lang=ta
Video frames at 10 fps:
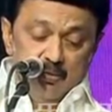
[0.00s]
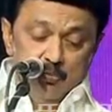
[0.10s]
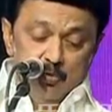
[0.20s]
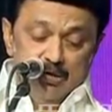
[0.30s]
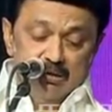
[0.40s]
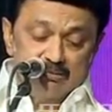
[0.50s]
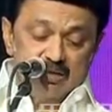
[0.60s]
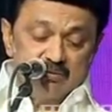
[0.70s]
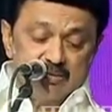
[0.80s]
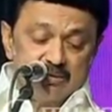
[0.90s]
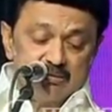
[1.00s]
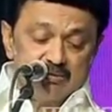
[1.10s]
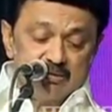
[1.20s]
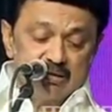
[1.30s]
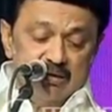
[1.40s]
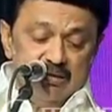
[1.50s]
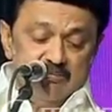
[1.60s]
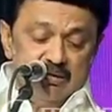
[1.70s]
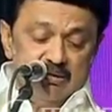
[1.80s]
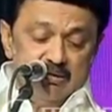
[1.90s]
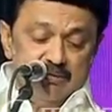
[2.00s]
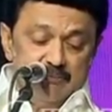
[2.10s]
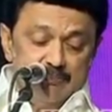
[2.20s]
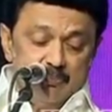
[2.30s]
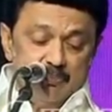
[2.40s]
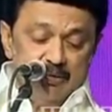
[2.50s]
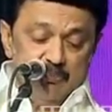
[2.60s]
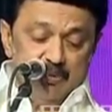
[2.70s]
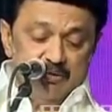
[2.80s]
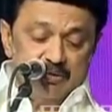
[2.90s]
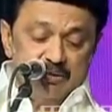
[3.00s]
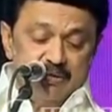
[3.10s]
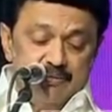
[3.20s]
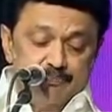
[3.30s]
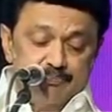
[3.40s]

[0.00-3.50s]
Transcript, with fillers: முன்னாள் தலைவர் திரு கால்டுவெல் நம்பி அவர்கள்